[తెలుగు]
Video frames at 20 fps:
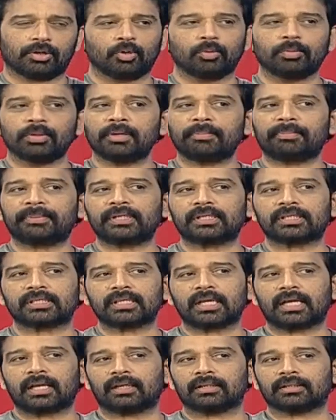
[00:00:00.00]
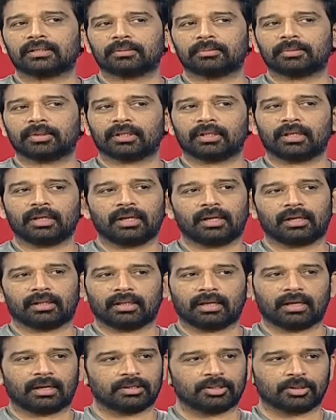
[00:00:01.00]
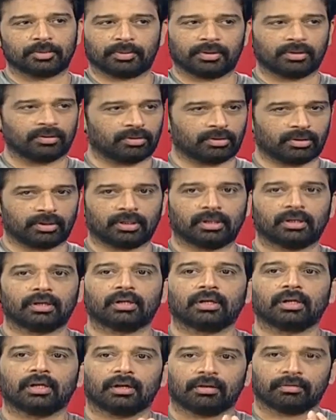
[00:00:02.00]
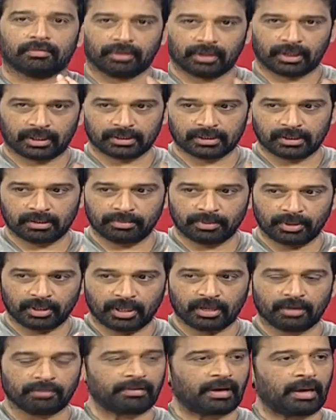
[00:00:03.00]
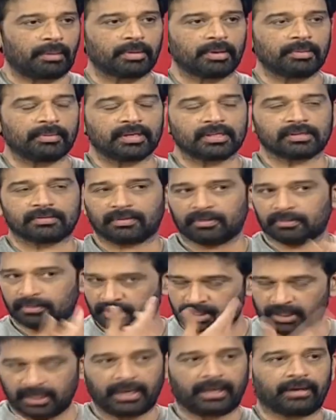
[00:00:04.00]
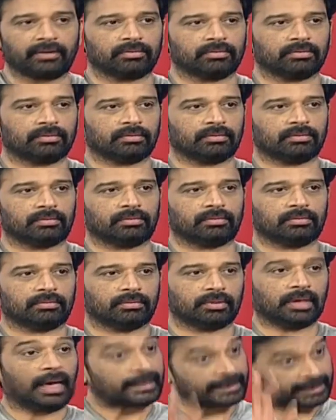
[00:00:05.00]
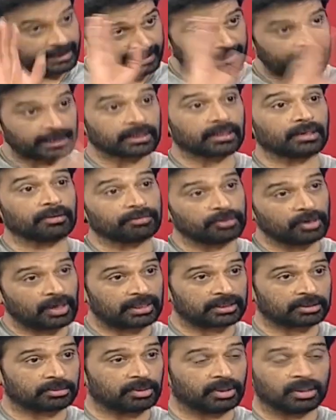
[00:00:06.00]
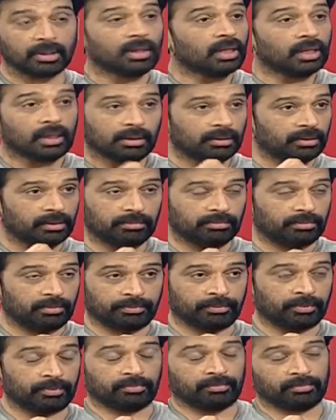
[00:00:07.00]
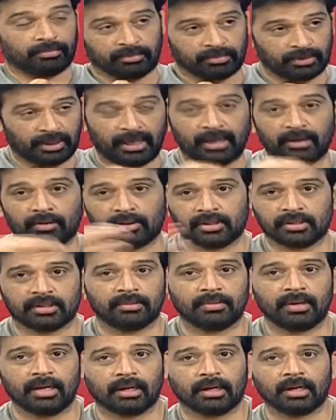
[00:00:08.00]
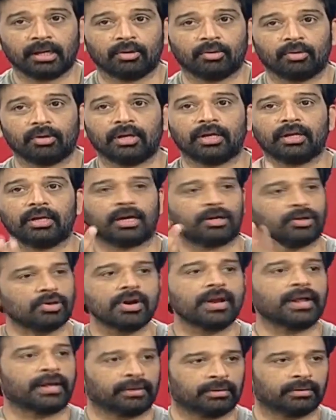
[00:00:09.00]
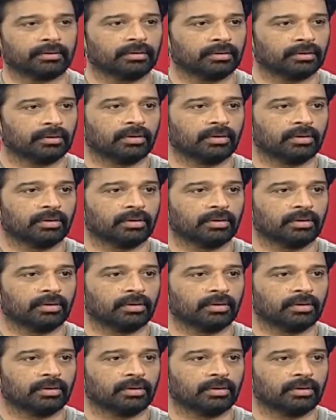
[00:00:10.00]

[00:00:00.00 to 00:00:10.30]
ఒక హ్యూమన్ పర్సనాలిటీ మీద నిర్ధారించబడి ఉంటుంది ఫర్ ఎగ్జాంపుల్ నేను ఫ్యామిలీ బేస్డ్ ఫిల్మ్స్ తీలేను యాజ్ అ డైరెక్టర్ ఇఫ్ యూ ఆస్క్ మీ నేను ఈ సినిమాకి నేను ఓన్లీ నటుడినే